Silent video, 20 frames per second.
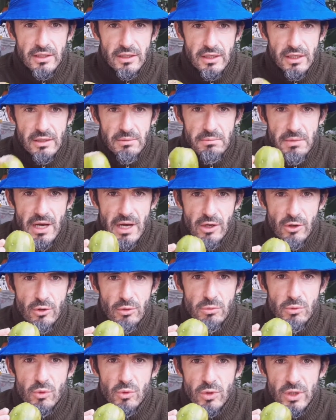es más
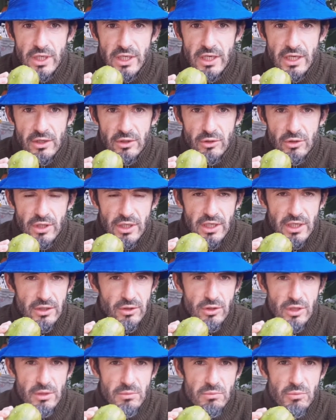común que la roja. La
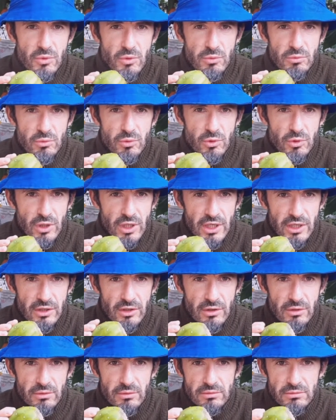roja es muy muy
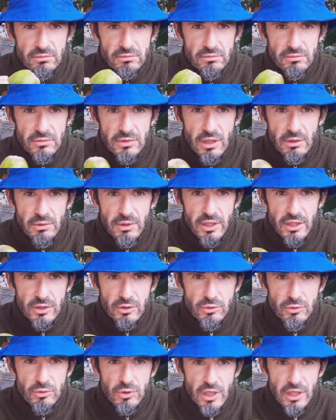rara la verdad
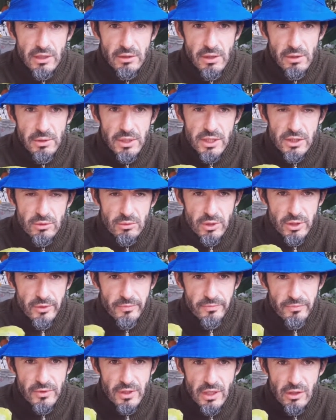yo nunca la había visto. Bueno,
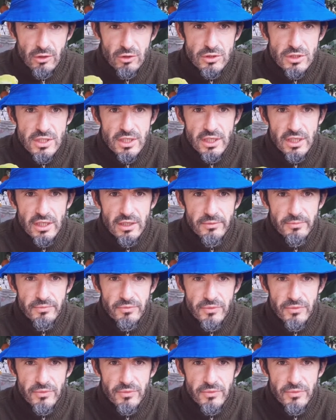la conseguí.